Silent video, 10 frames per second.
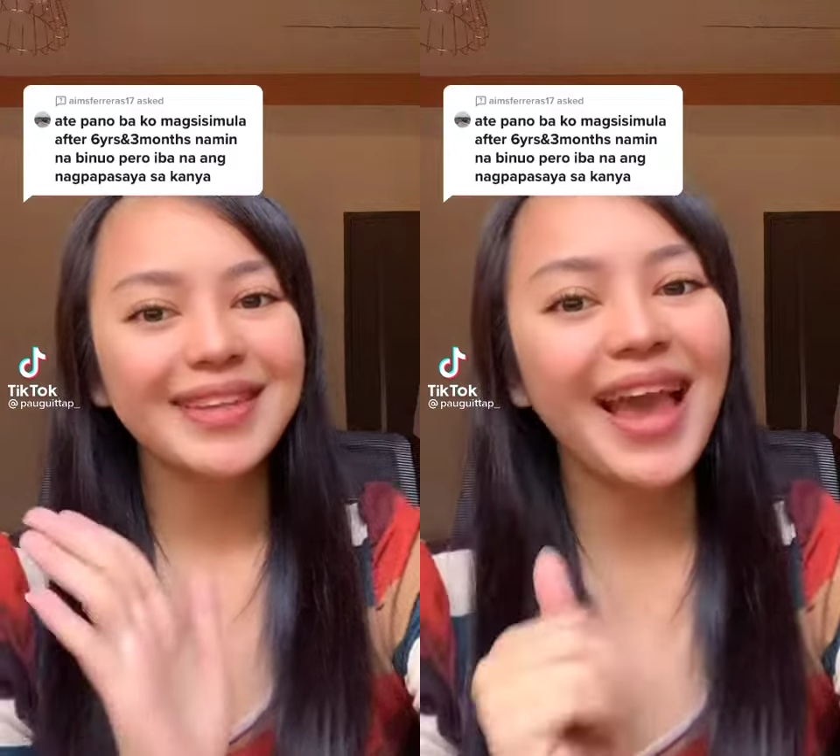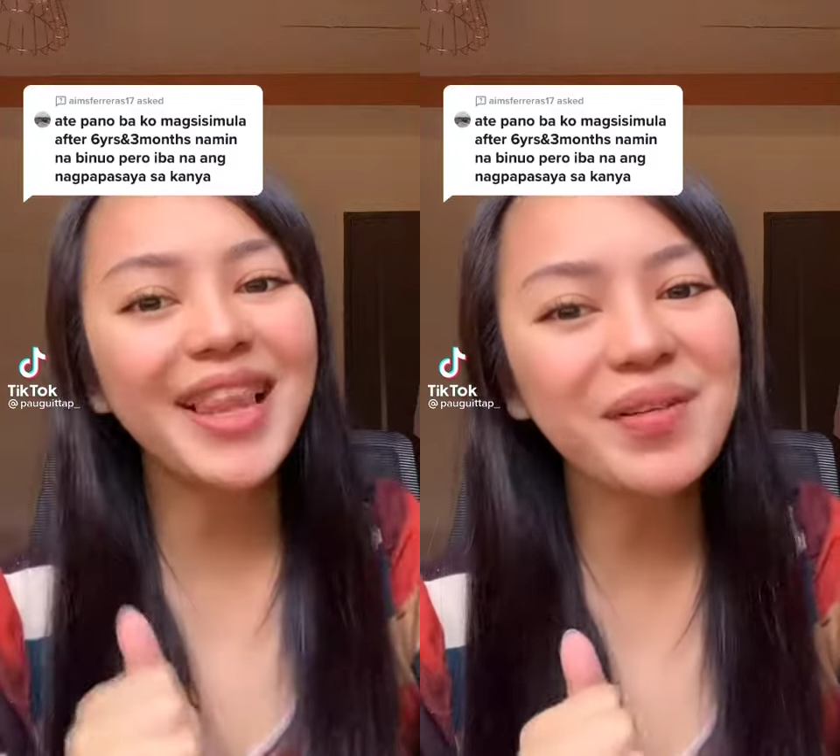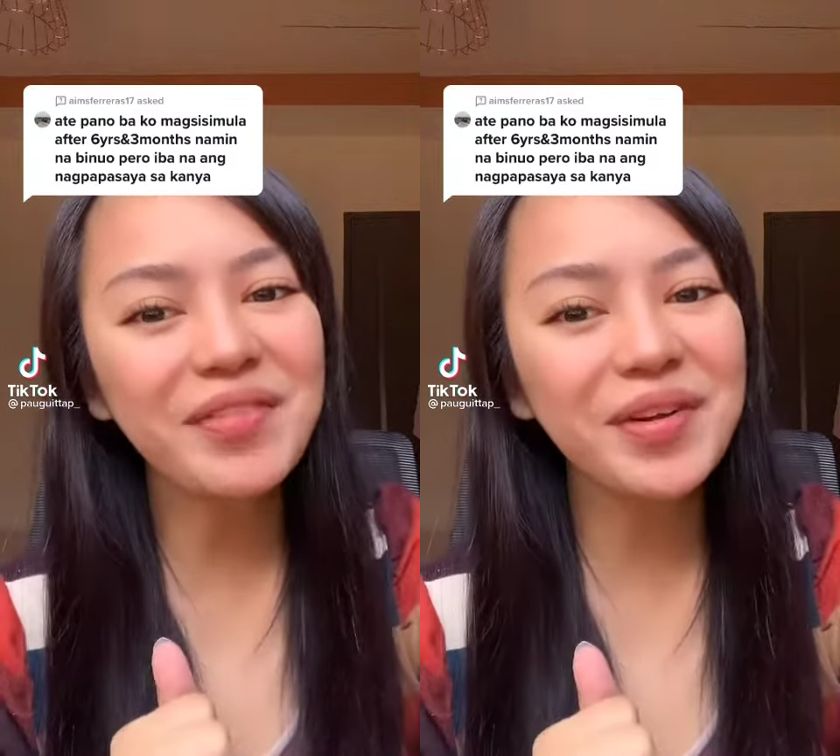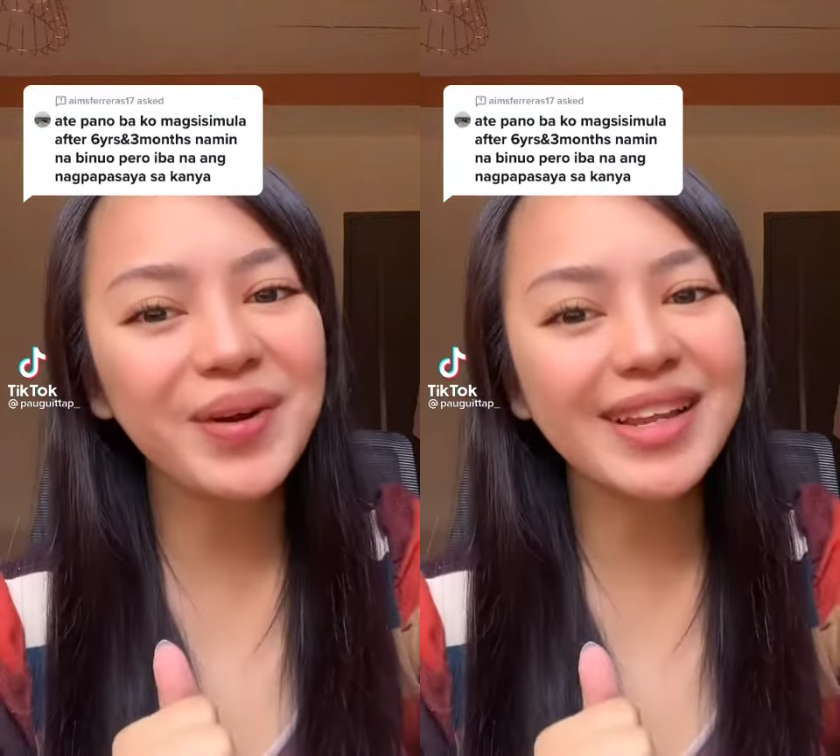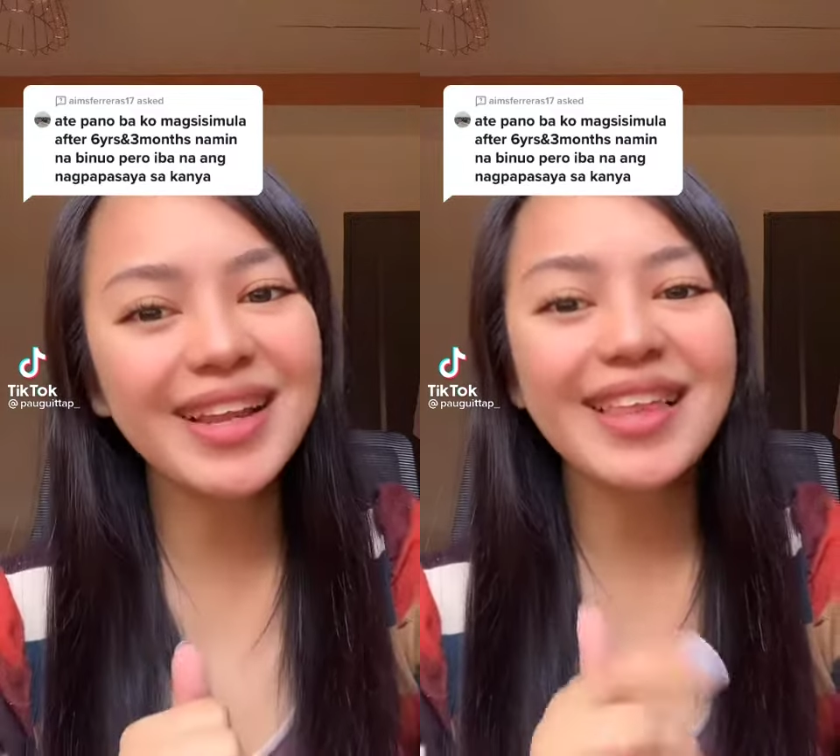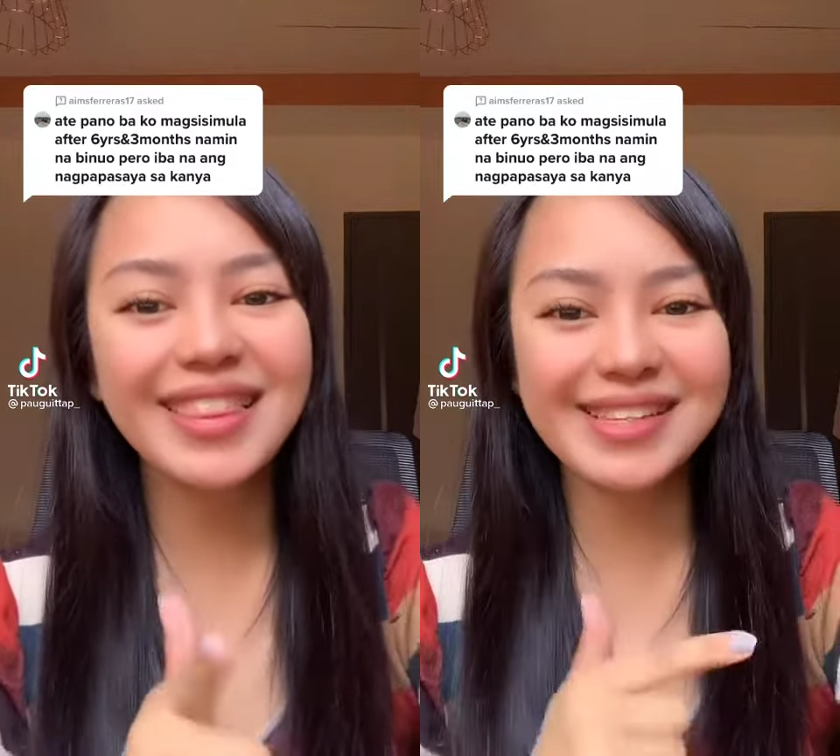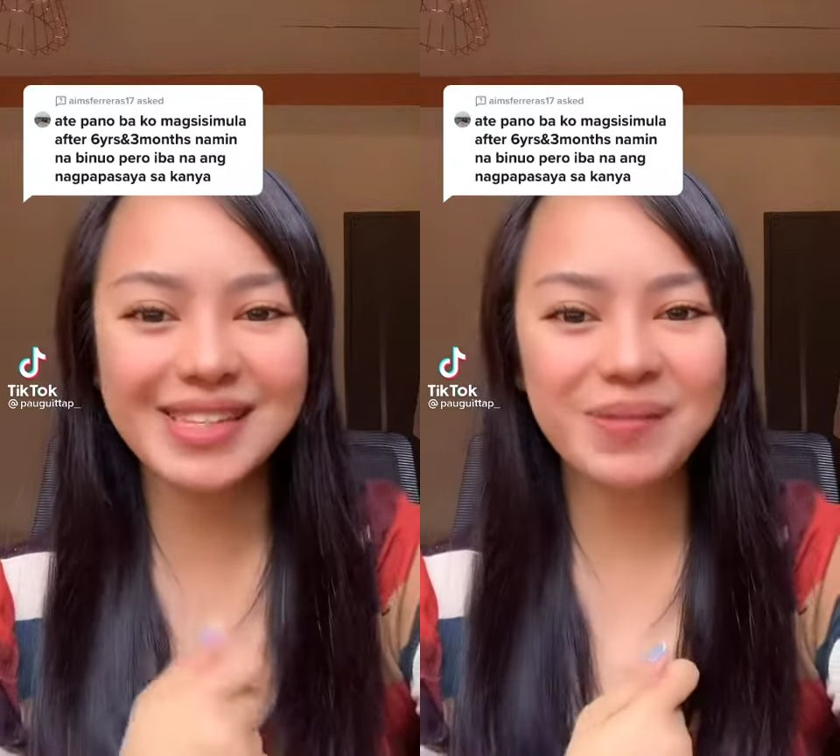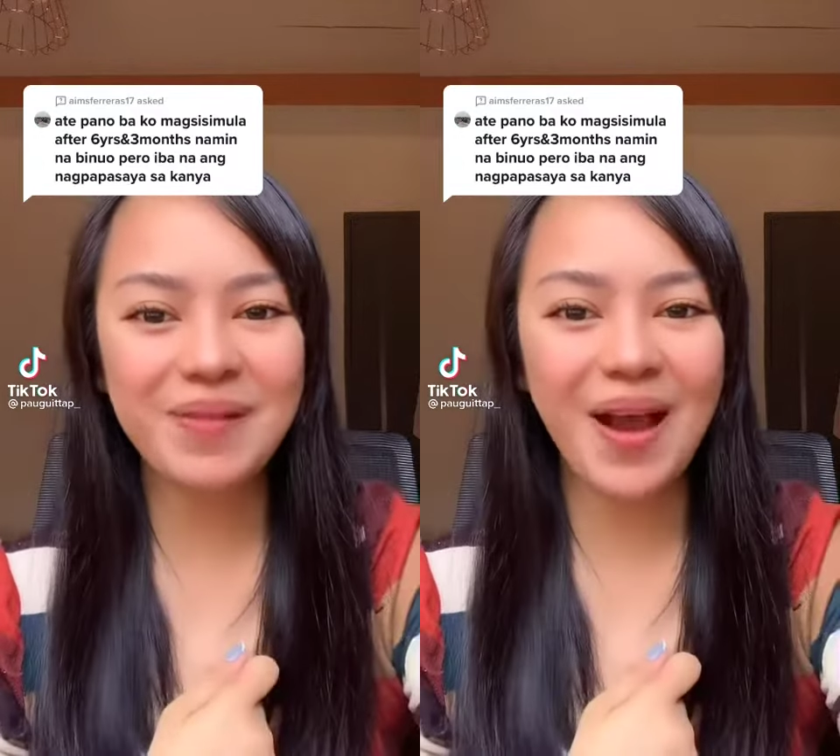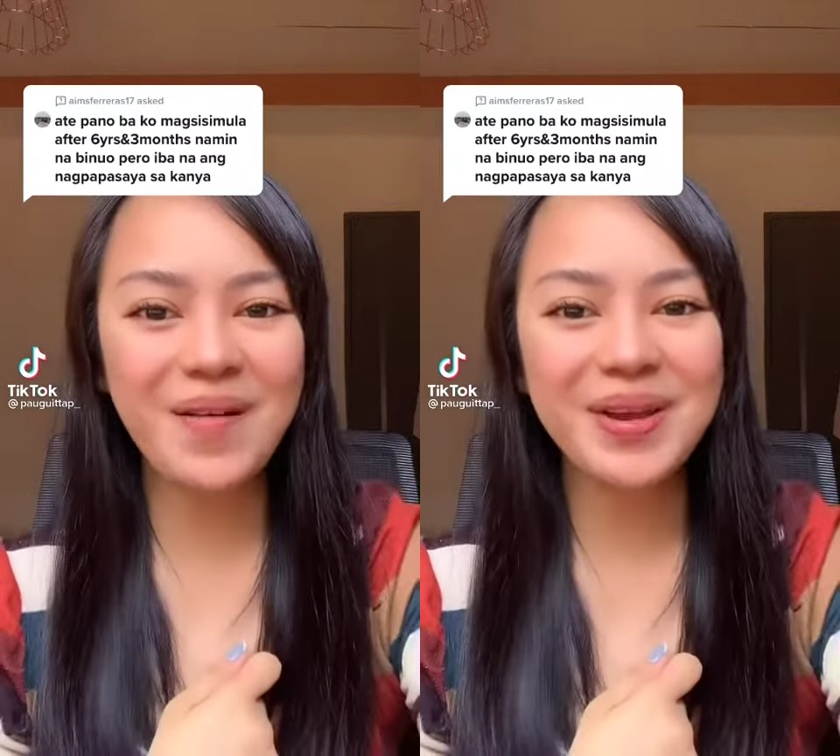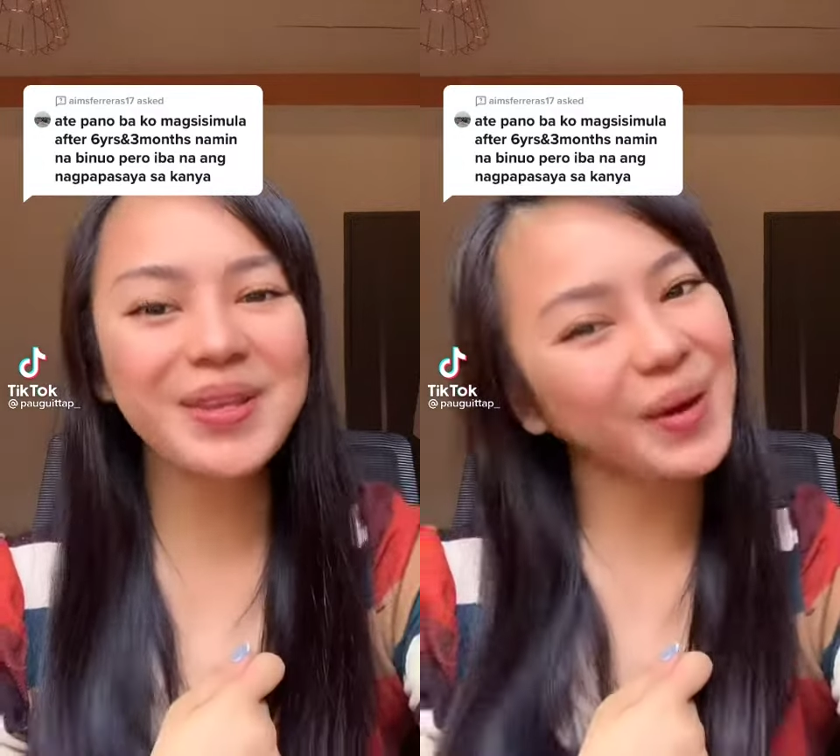Hello everyone! This is
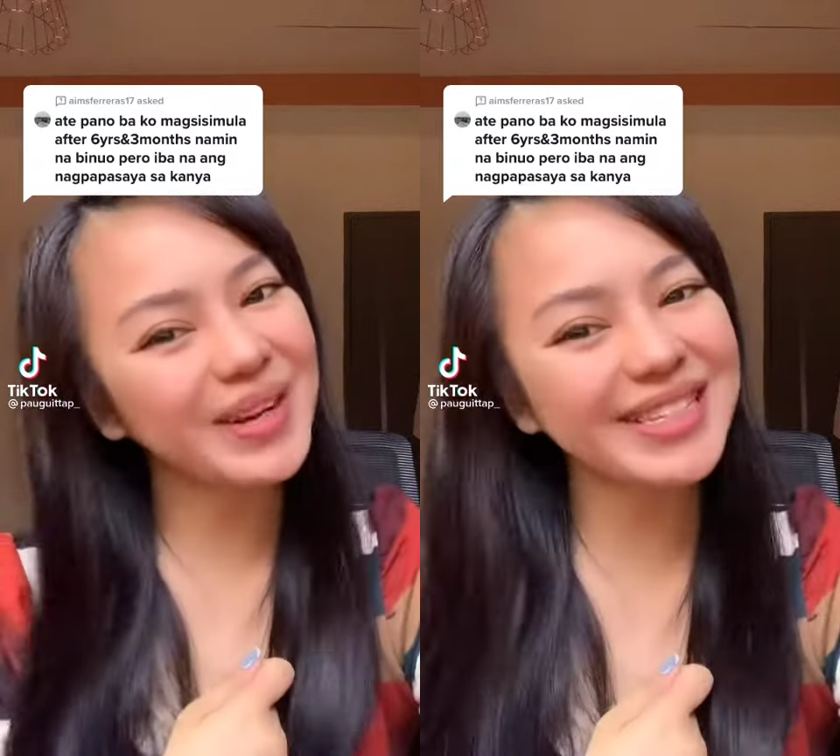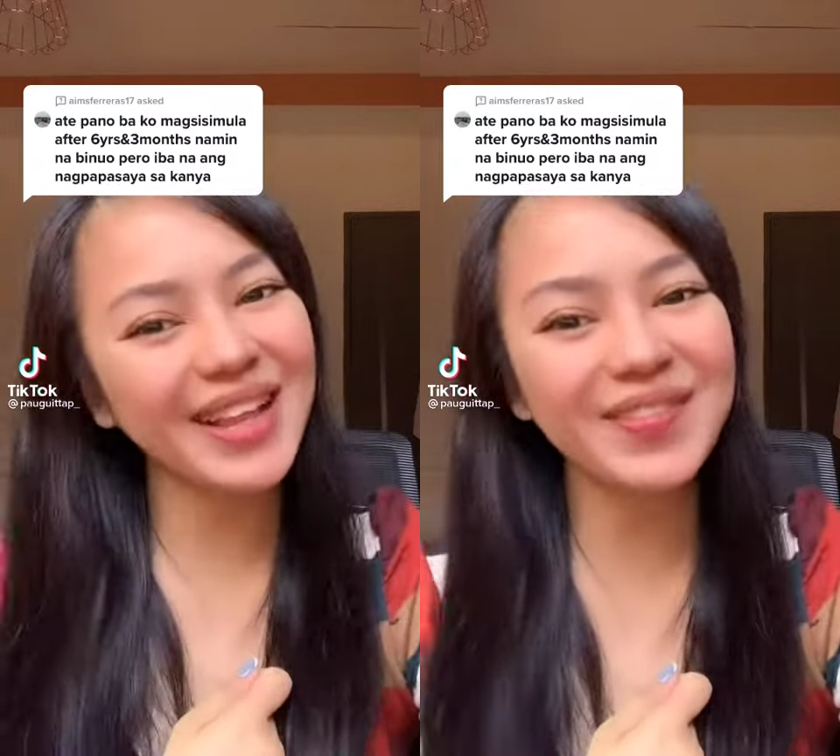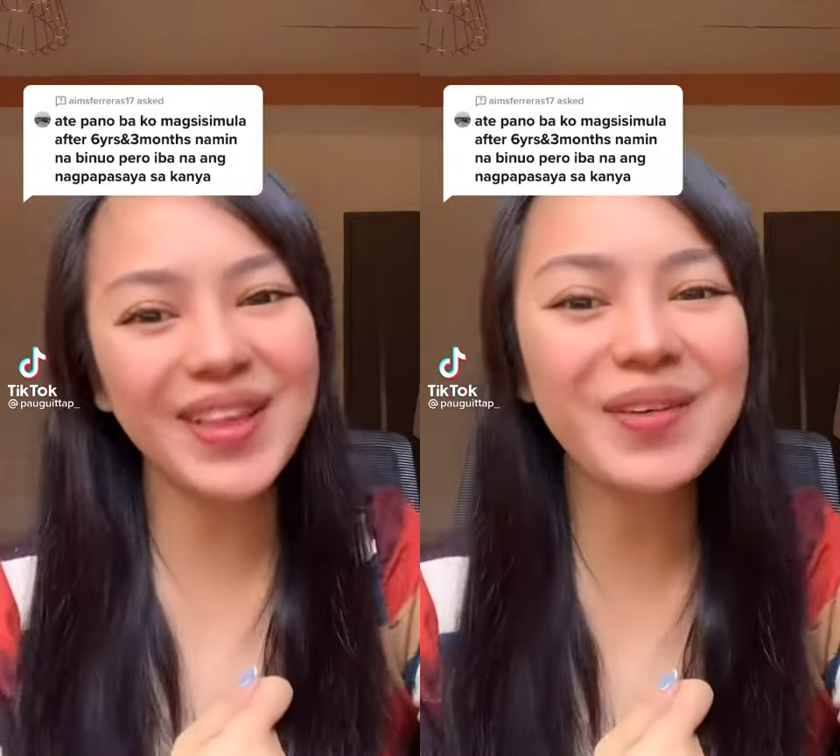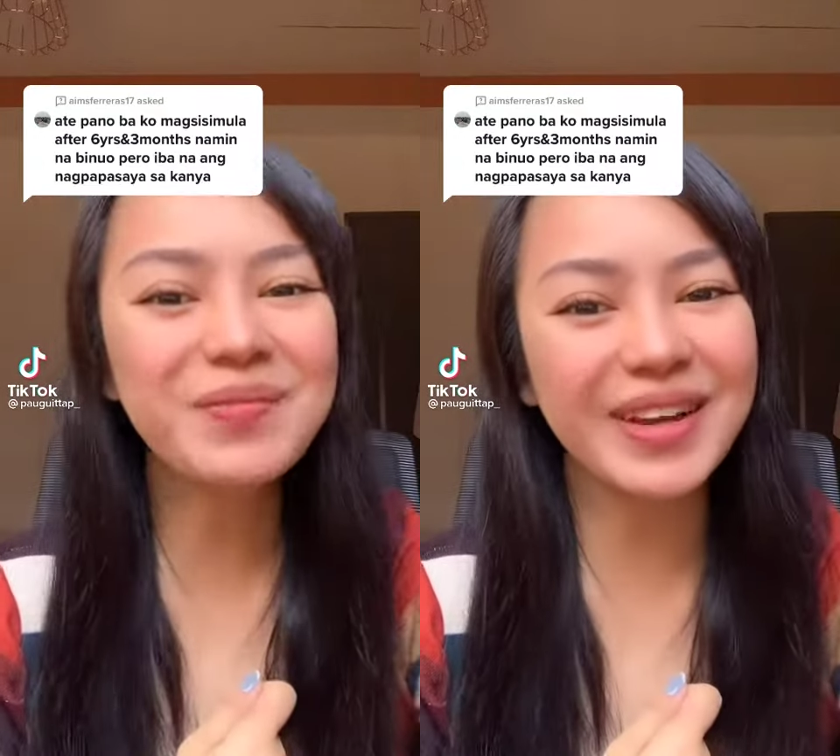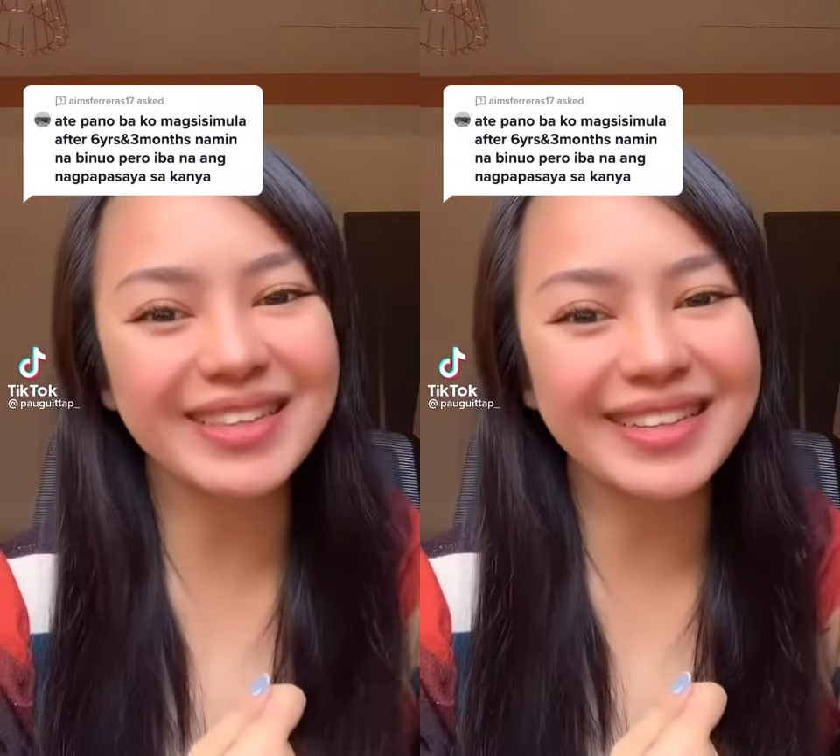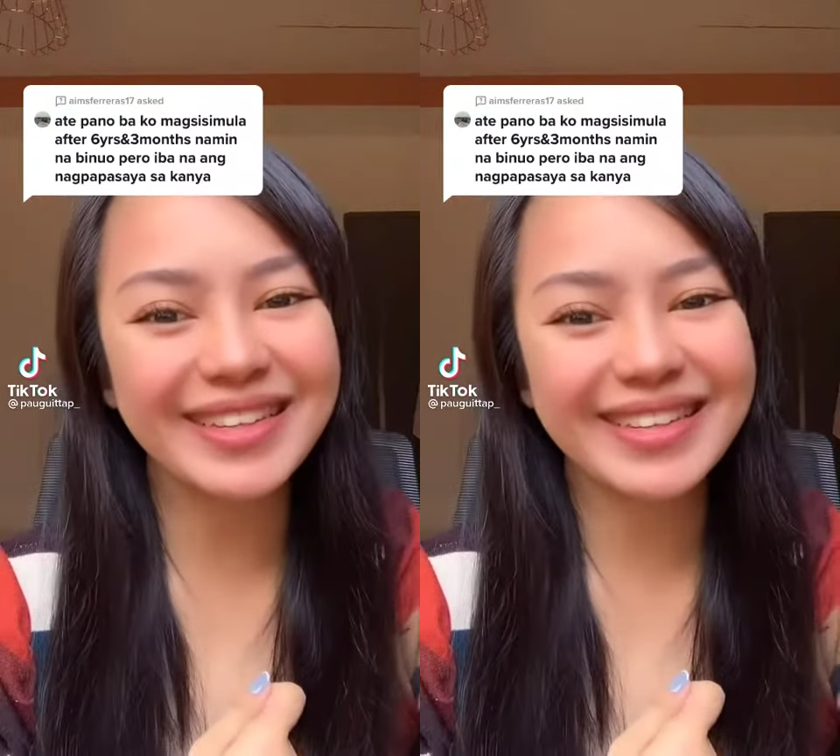Pau, your self-love buddy.